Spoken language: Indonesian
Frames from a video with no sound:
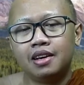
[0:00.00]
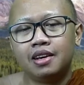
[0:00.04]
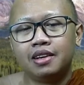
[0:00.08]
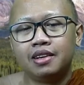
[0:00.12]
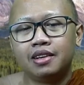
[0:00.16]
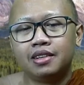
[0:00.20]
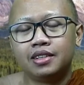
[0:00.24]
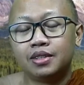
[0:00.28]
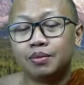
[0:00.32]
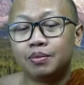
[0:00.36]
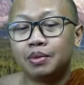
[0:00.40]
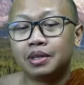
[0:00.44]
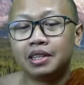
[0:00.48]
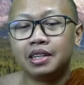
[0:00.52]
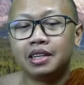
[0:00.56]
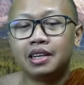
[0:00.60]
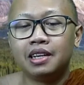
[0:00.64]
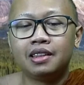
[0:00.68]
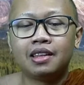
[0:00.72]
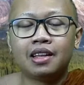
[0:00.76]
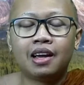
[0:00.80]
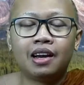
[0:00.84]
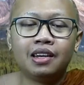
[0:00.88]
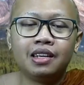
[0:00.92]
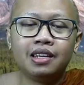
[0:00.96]
Seperti
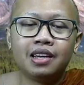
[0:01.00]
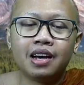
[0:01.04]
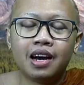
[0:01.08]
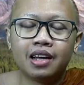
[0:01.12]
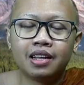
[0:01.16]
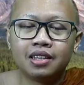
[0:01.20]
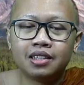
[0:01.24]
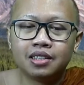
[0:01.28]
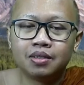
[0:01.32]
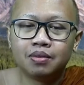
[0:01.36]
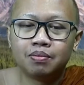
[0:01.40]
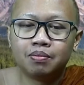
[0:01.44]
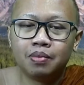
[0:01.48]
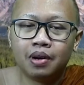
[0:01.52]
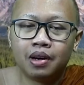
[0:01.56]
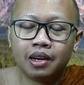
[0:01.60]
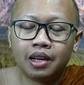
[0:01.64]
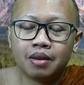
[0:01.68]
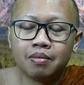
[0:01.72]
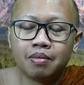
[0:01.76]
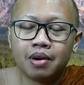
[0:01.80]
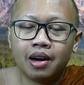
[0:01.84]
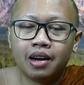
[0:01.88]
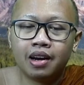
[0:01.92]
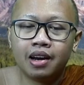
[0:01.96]
kita lihat
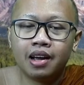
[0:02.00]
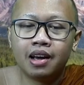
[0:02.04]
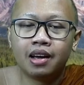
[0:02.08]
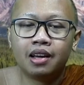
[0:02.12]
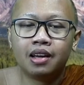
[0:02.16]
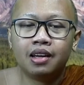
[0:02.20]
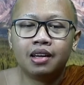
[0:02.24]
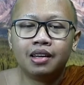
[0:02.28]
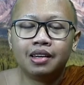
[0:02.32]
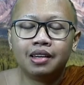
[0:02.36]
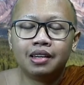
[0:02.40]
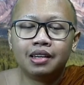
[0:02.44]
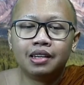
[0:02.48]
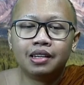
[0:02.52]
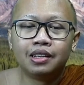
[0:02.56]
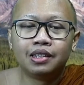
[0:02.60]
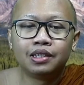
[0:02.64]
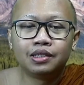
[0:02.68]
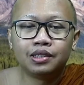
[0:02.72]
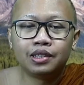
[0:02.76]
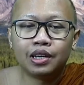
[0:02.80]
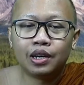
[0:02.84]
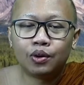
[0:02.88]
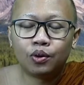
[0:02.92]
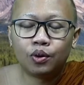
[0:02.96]
sebagaimana
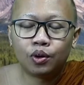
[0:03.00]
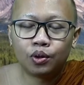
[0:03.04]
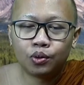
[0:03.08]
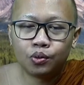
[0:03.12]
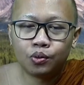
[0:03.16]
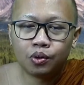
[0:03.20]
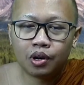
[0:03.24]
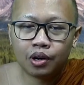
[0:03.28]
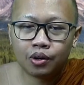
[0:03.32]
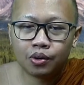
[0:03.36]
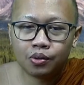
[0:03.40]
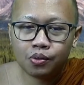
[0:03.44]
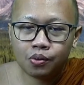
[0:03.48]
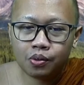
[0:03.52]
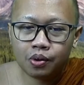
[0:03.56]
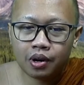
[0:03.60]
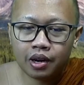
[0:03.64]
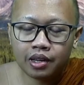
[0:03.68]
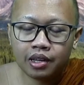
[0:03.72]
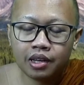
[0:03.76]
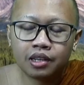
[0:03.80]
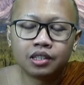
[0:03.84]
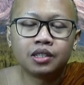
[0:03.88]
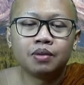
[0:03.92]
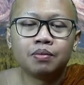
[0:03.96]
seekor kura-kura
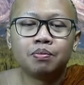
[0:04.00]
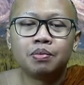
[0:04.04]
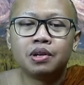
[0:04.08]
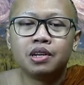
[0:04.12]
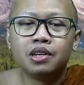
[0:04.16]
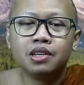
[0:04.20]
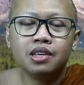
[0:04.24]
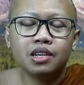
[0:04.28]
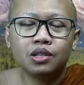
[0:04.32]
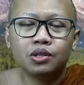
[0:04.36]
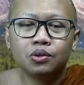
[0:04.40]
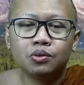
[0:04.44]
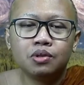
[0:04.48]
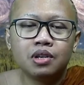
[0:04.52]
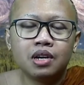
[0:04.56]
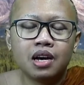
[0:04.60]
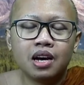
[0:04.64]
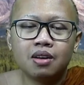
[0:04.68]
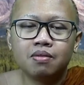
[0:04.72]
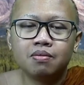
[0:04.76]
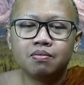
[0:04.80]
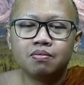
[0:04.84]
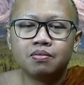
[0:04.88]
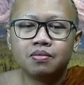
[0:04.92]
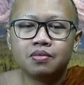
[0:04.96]
yang sebenarnya
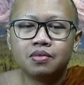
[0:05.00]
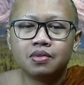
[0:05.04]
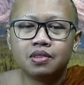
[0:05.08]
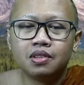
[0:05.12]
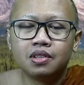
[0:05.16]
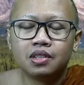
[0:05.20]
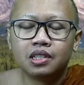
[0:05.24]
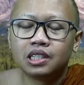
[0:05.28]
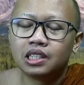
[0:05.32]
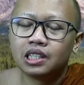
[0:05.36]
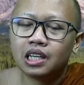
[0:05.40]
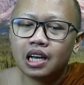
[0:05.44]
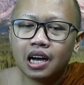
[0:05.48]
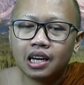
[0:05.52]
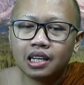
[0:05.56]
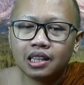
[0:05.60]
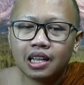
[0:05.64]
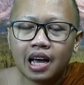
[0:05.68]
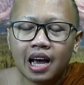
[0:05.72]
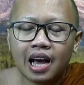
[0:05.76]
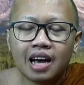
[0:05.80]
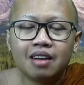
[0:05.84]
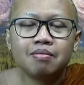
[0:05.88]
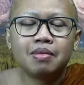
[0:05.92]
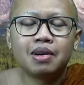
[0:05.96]
sudah sangat
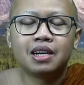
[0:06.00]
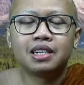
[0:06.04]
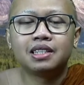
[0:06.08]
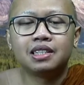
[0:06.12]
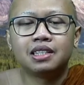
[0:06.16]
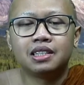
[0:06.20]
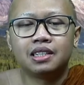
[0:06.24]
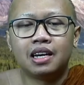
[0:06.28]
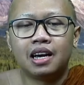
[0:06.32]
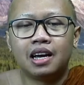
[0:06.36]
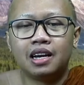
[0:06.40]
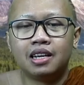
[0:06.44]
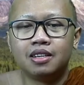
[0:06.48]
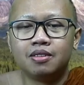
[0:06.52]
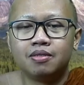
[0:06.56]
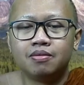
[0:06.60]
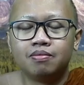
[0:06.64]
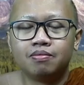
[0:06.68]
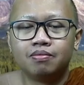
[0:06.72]
aman sekali.